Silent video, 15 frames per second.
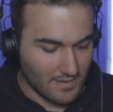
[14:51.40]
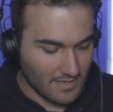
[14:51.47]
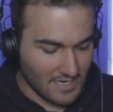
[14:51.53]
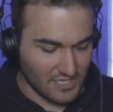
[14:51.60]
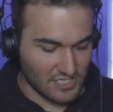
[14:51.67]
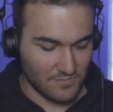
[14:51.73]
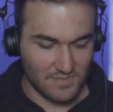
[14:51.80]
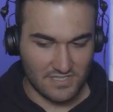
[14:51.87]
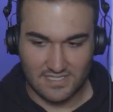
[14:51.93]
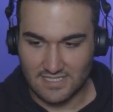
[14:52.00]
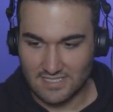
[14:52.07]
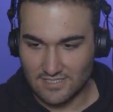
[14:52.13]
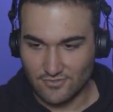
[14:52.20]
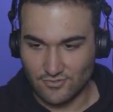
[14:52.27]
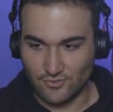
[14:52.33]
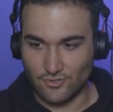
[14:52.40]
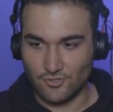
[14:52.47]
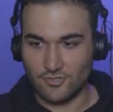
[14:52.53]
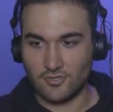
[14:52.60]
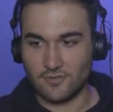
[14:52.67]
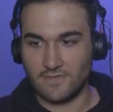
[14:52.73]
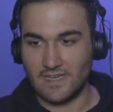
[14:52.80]
karşımızda
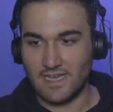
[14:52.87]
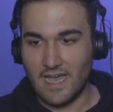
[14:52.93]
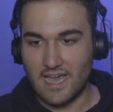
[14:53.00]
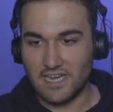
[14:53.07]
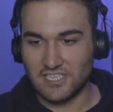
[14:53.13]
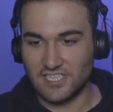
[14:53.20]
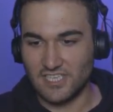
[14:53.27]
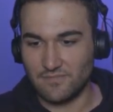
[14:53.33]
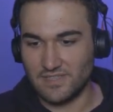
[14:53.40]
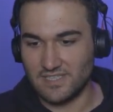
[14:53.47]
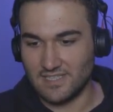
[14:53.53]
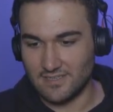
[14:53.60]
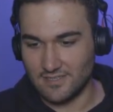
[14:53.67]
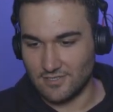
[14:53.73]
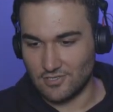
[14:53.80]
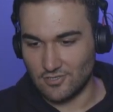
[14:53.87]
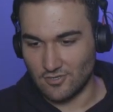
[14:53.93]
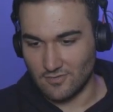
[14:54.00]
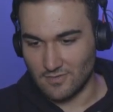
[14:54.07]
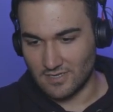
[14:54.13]
duruyor ve her şeyi bizden istiyor.